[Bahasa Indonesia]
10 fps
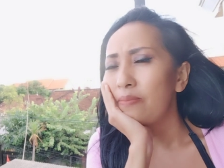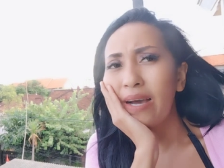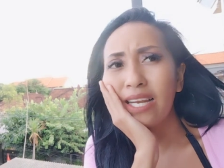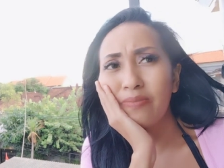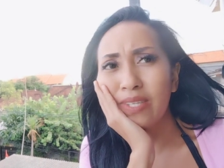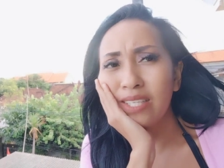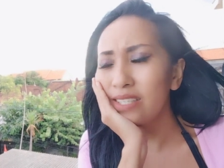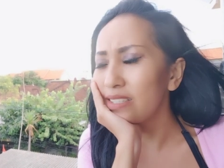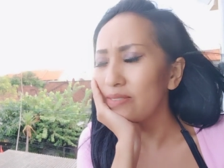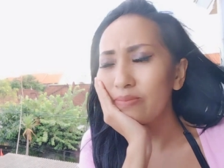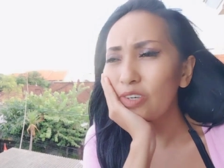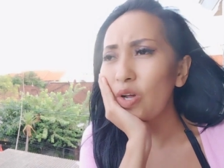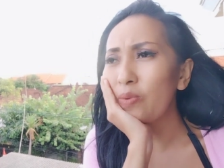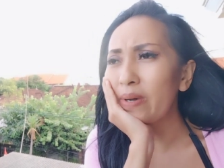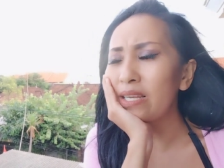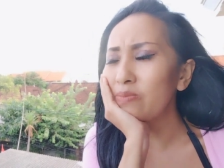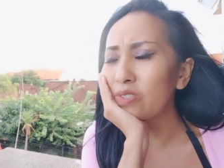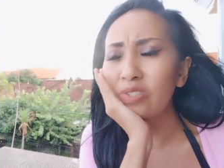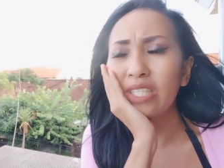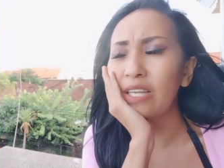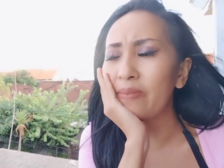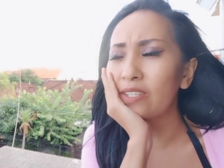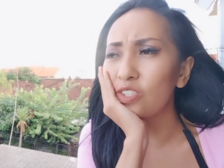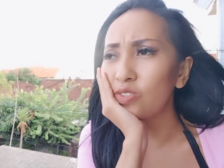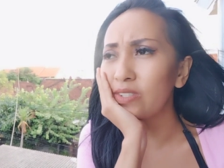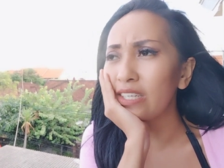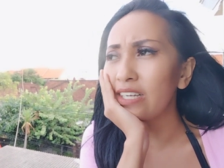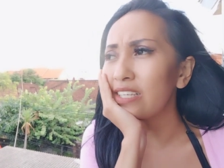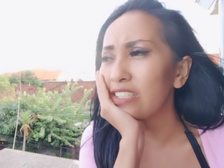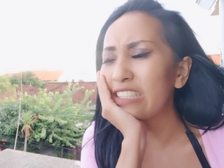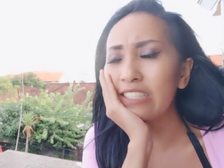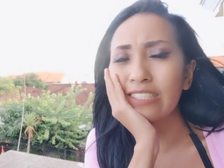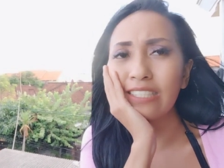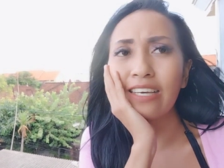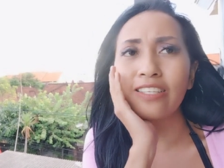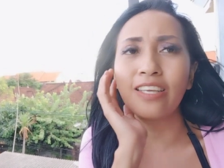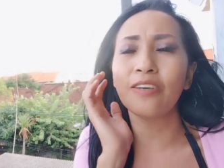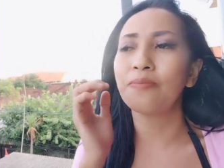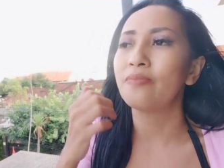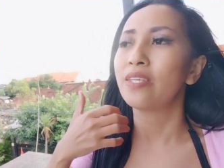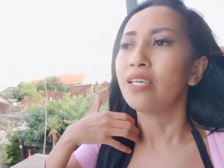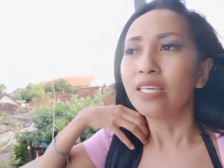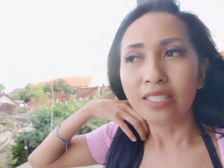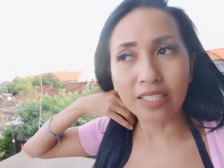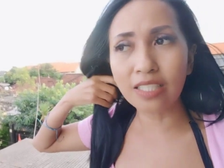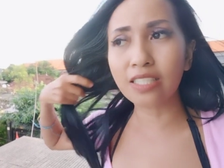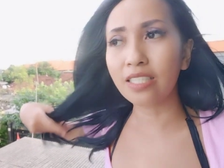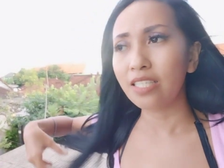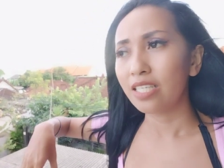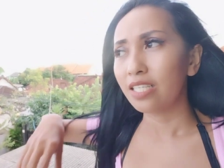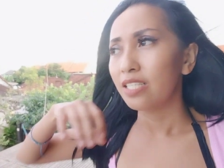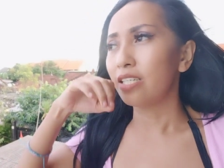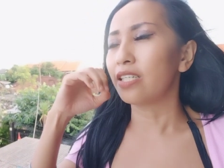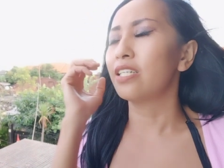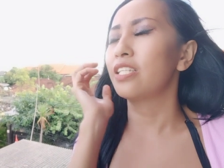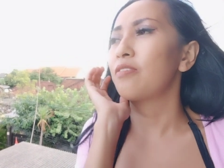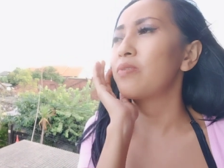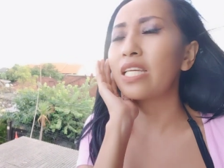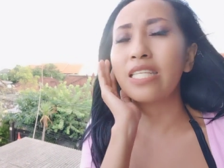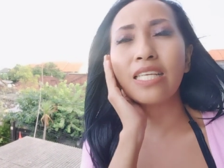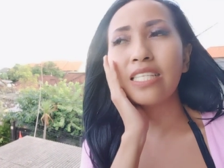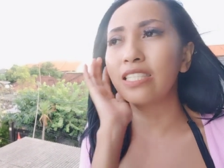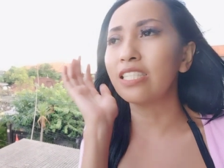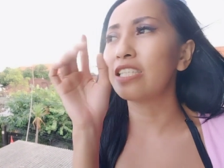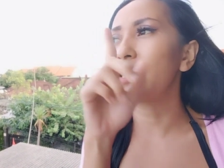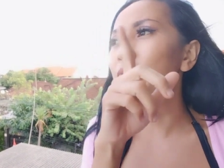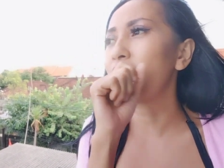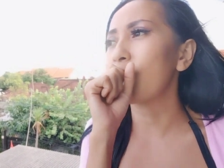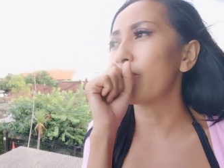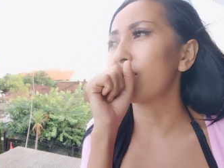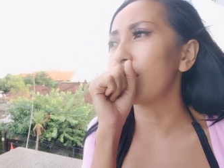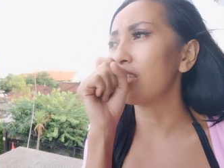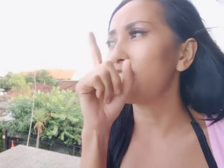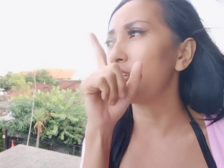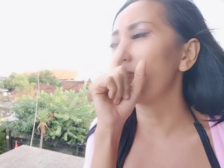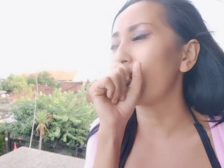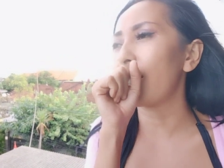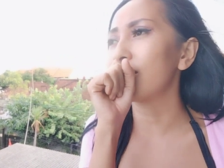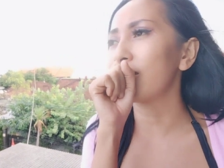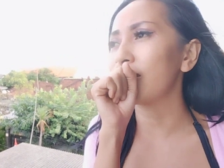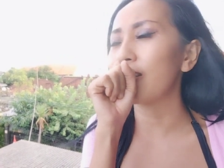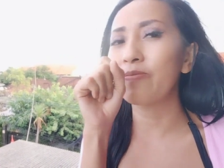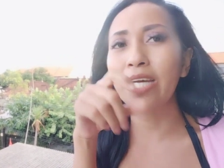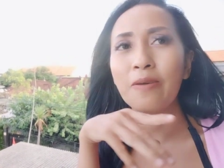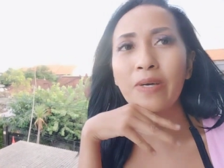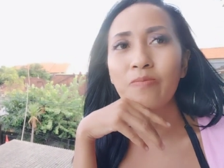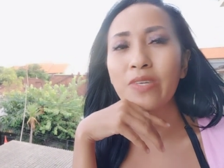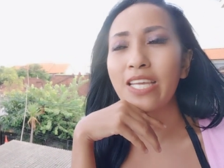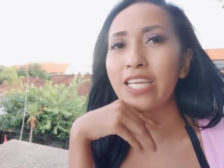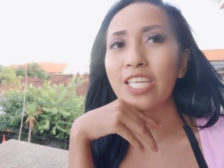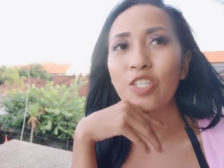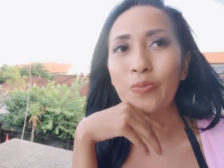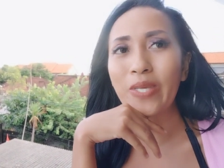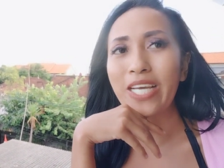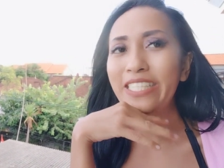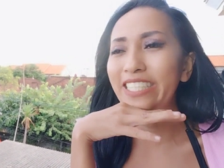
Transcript: Malam ini kalau malam itu tidak panas juga, dingin sekali ya. Jadi eh, Devita tinggal sini tidak pakai kipas angin, tidak pakai AC, jadi menghemat biaya hidup ya.